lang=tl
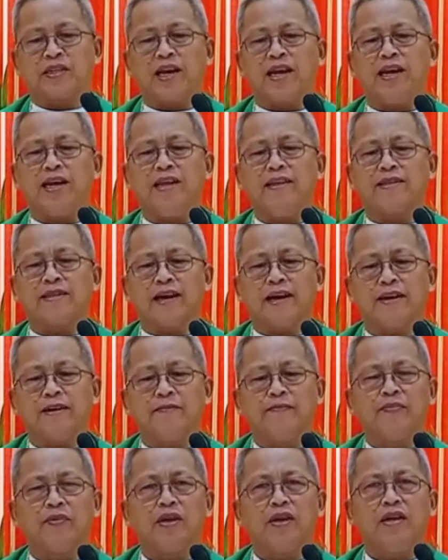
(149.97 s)

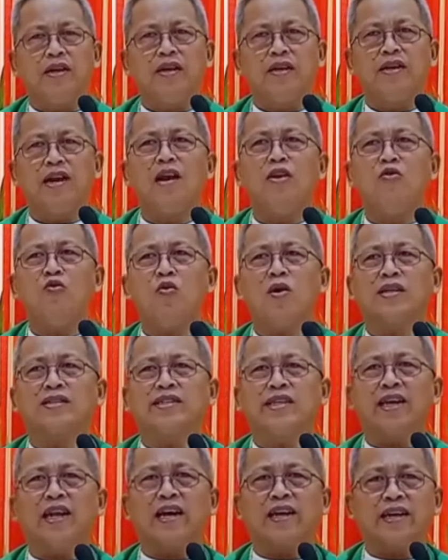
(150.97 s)
Israelita
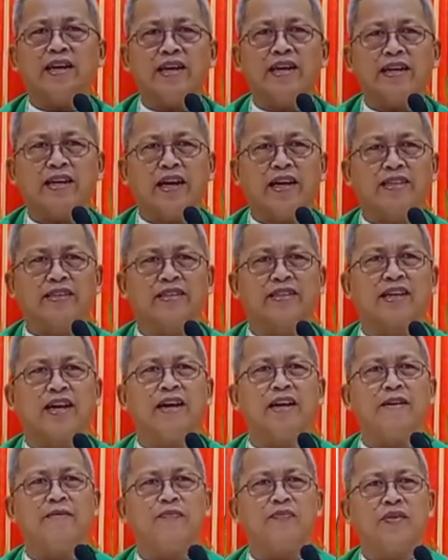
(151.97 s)
naluwas sila gikan
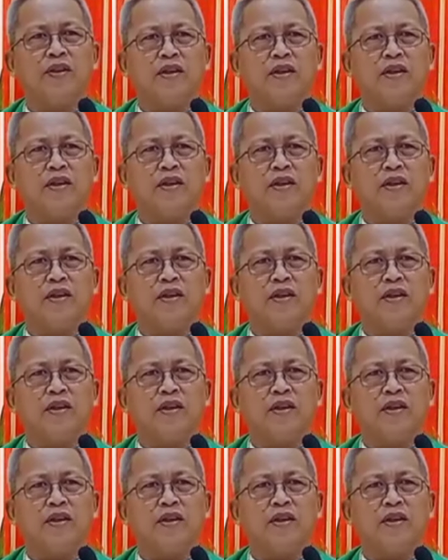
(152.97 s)
sa